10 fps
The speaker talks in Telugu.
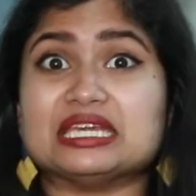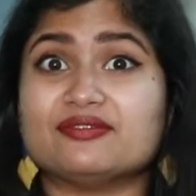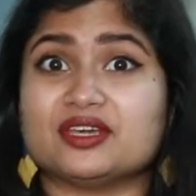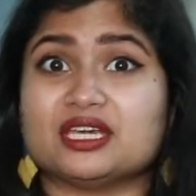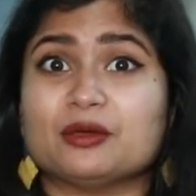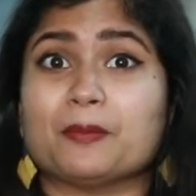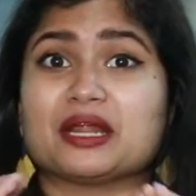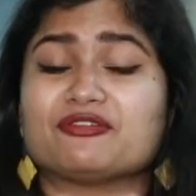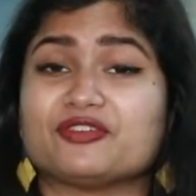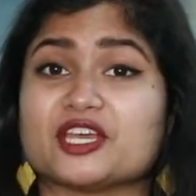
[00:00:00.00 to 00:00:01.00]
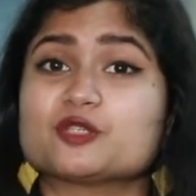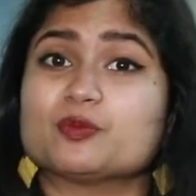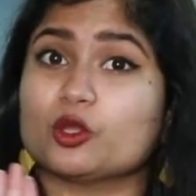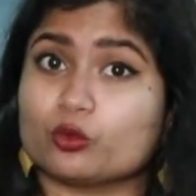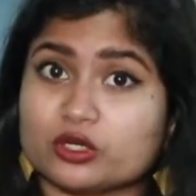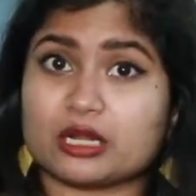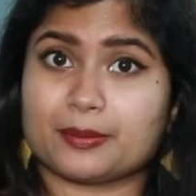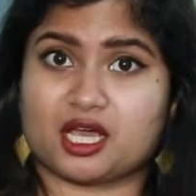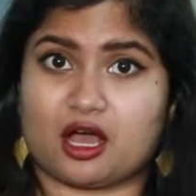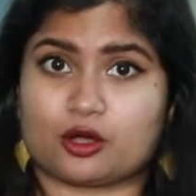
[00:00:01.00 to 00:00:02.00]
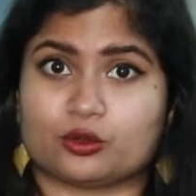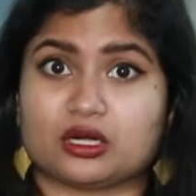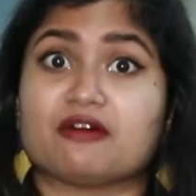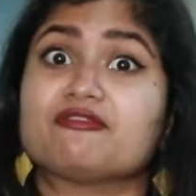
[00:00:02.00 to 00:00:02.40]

ఇవి మన ఫేస్ మీద ఉండడమే కాకుండా